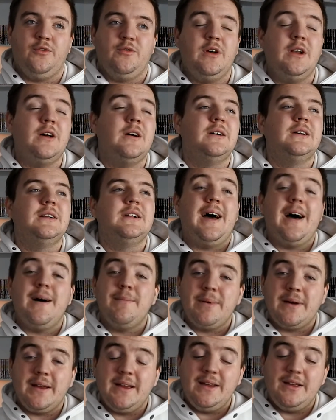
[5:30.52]
voilà.
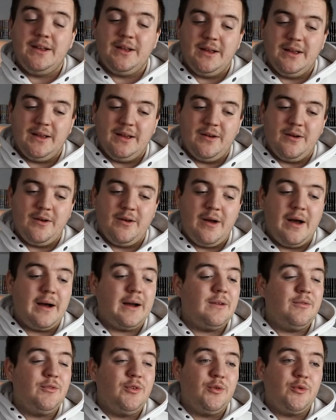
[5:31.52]
Après.
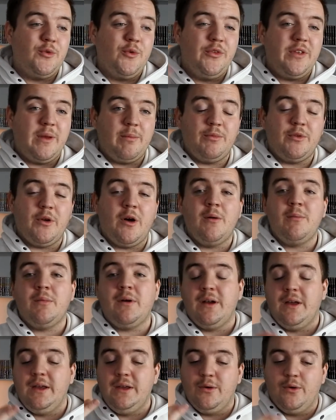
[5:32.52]
arrive du coup
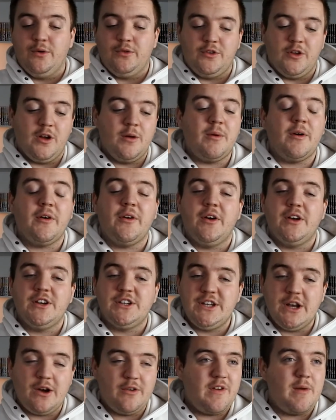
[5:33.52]
septembre et octobre,
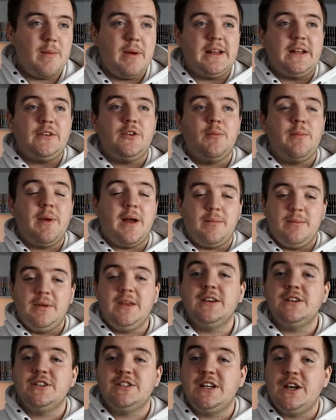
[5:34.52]
j'ai enfin ma date de
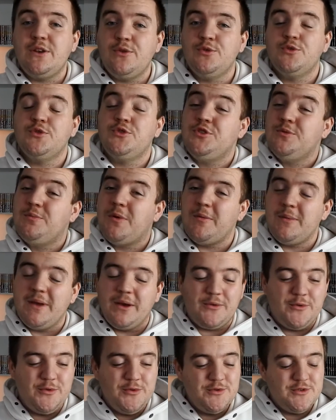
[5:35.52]
permis, je l'ai eu du
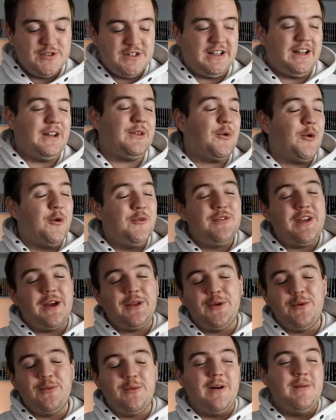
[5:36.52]
premier coup, j'étais trop fier
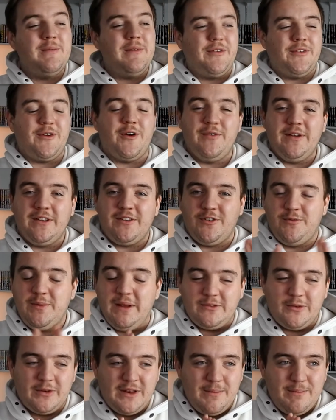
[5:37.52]
de moi parce qu'en fait je m'y
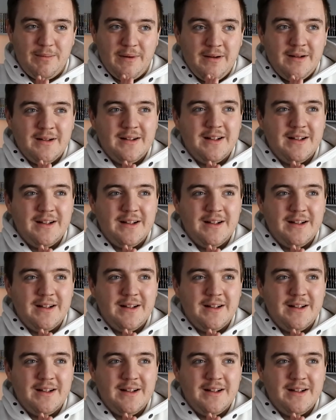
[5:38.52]
attendais pas,